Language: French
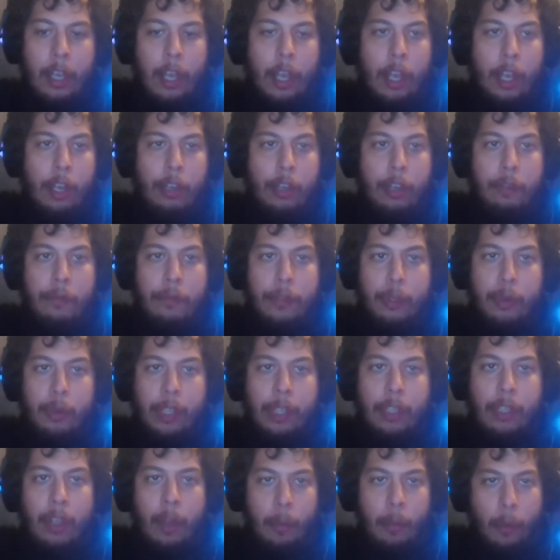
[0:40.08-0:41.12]
Nous vous souhaitons
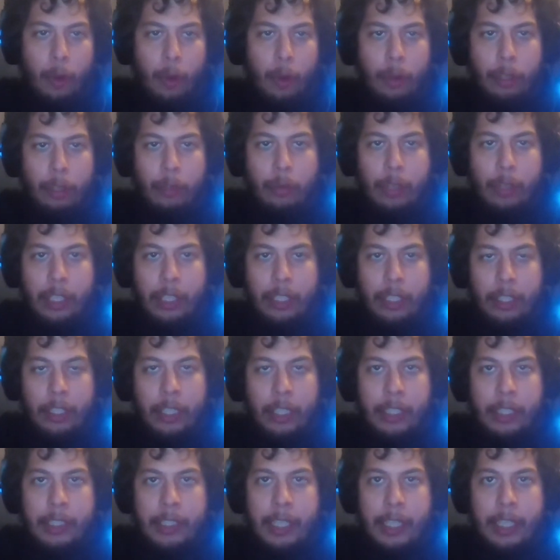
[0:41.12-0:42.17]
un bon retour à notre
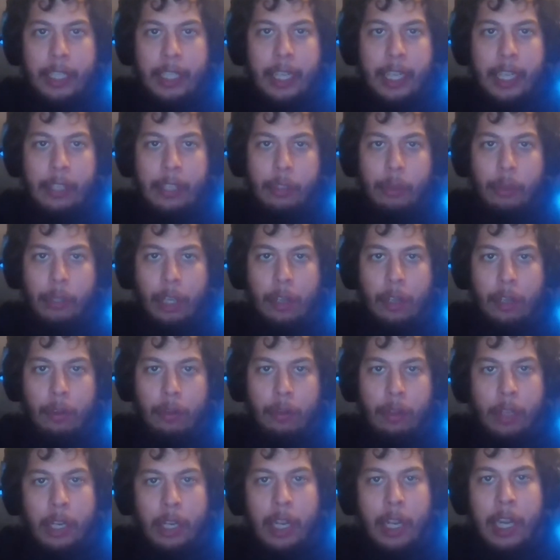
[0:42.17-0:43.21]
antenne Radio Colon,
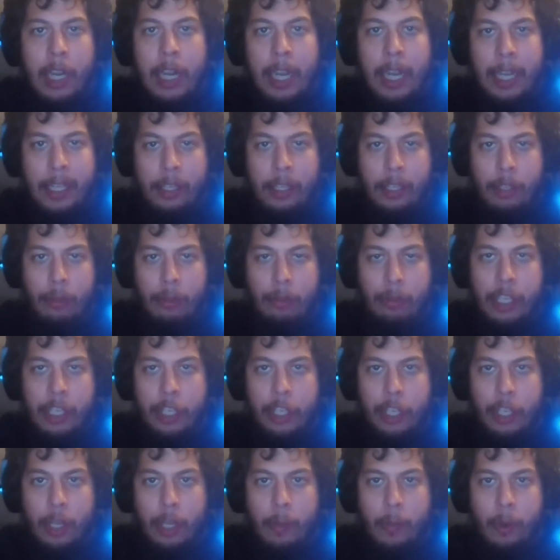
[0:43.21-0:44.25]
la radio des gens
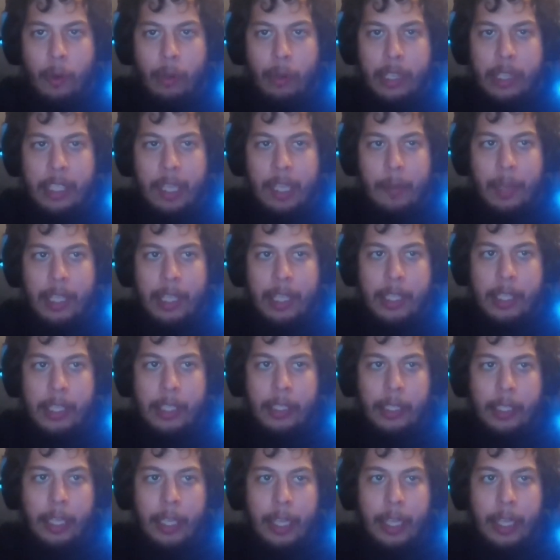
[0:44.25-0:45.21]
bons et sympathiques.